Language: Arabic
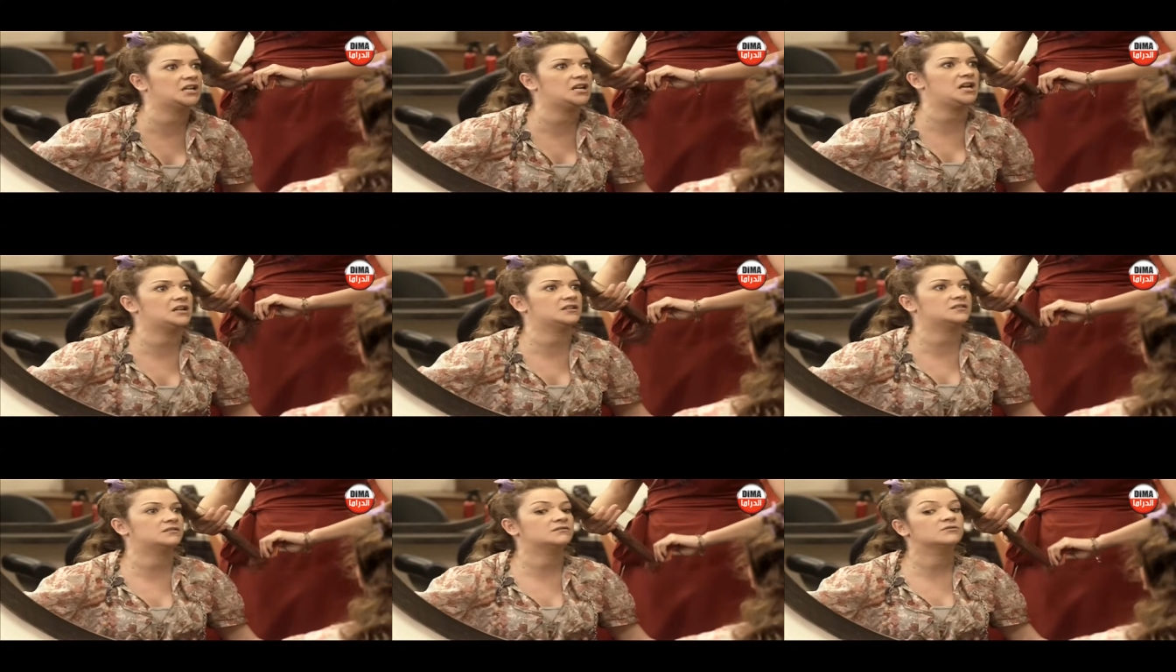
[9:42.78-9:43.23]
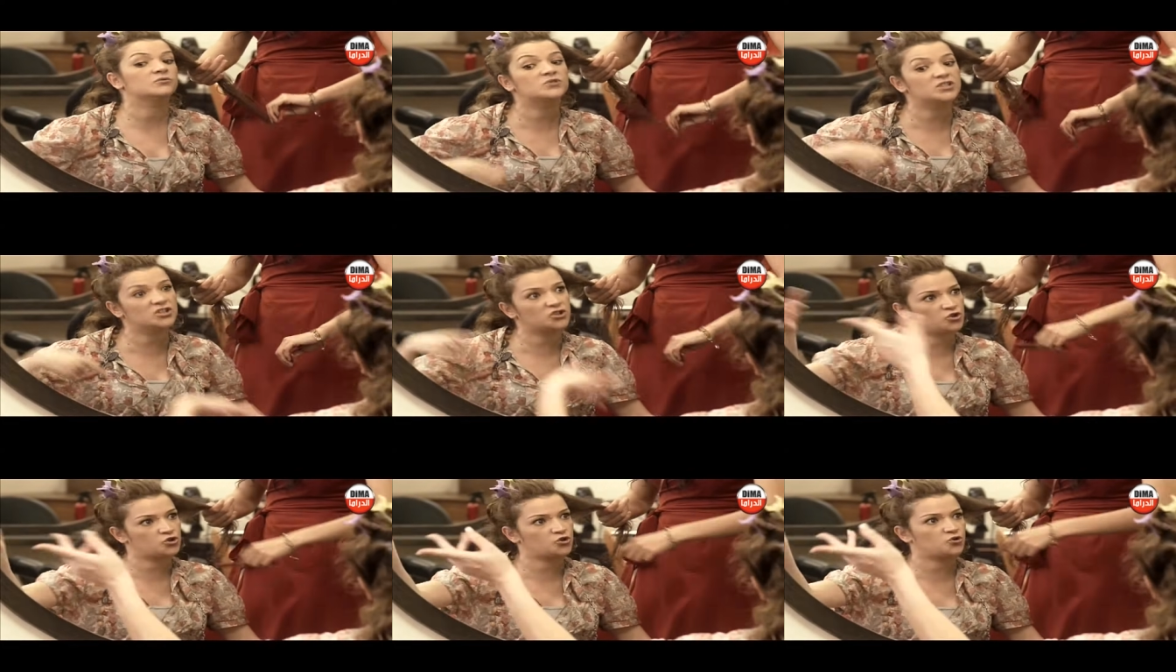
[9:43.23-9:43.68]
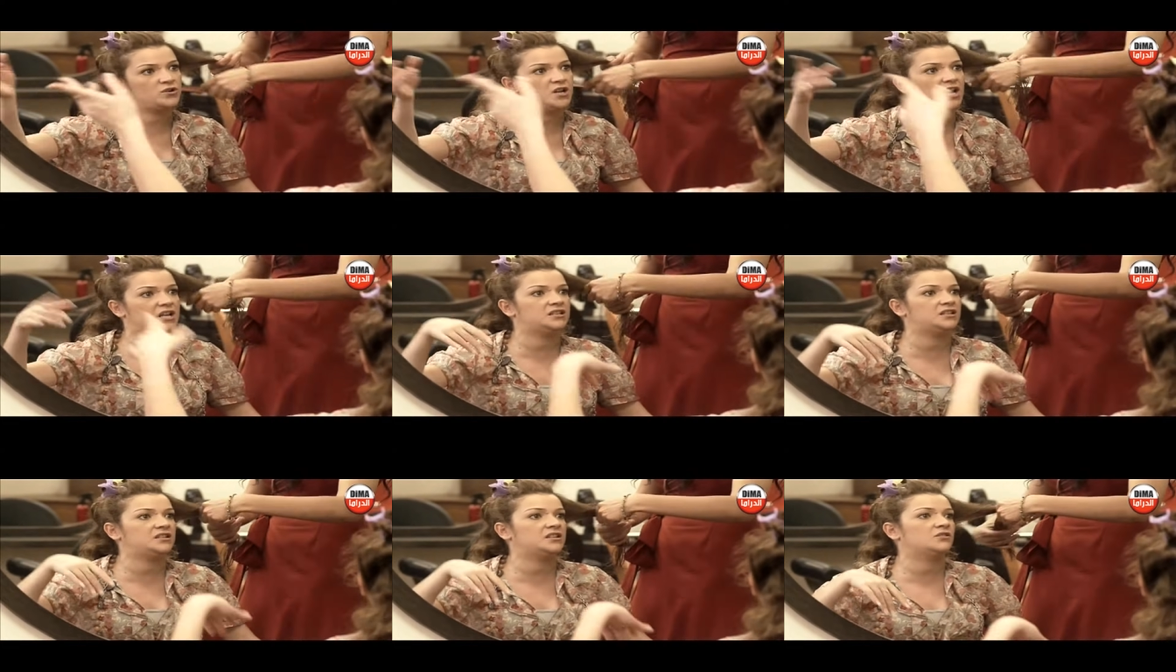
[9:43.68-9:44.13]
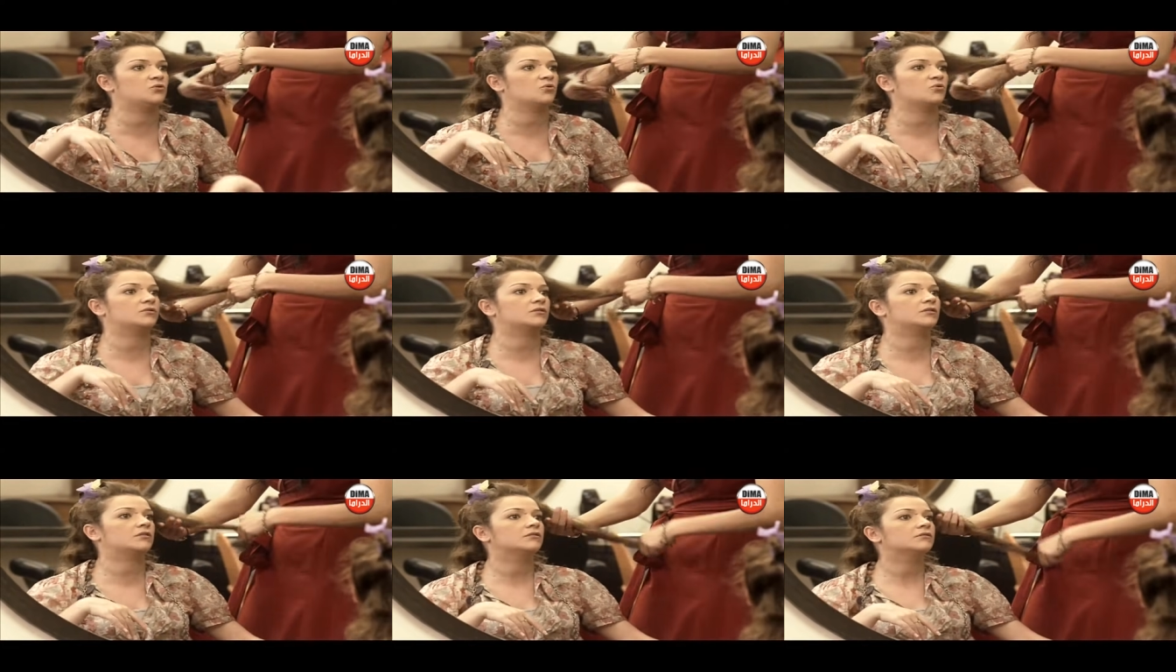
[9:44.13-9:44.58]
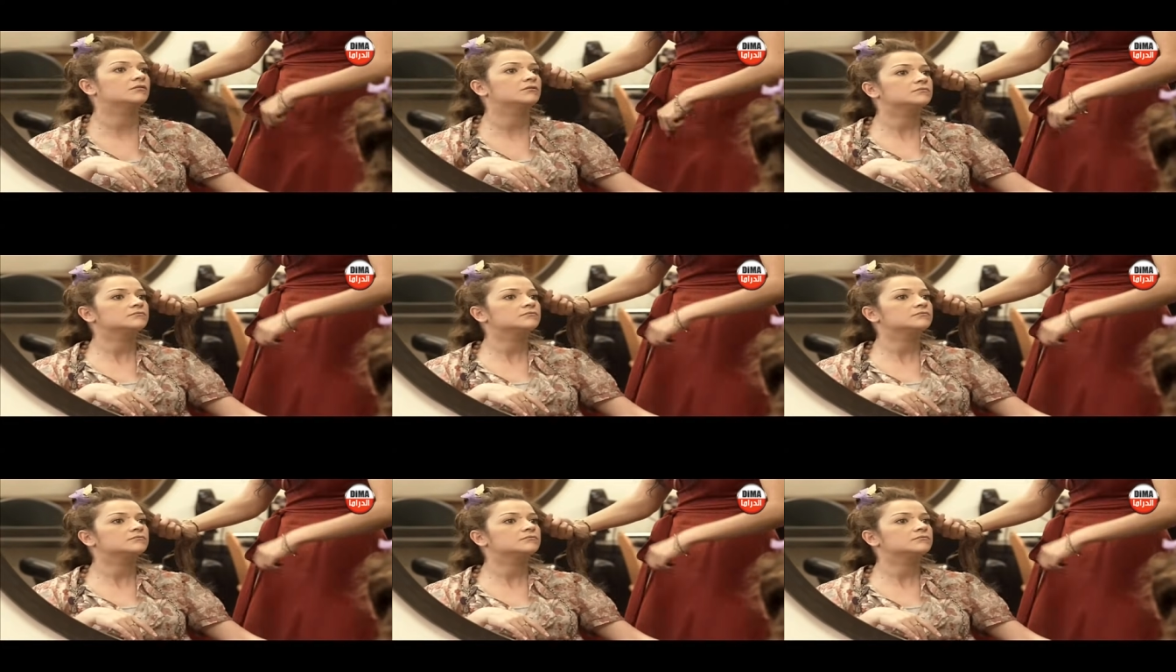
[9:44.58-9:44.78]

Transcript: داك العرس ما سيرش شكون اللي غادي يديروا لك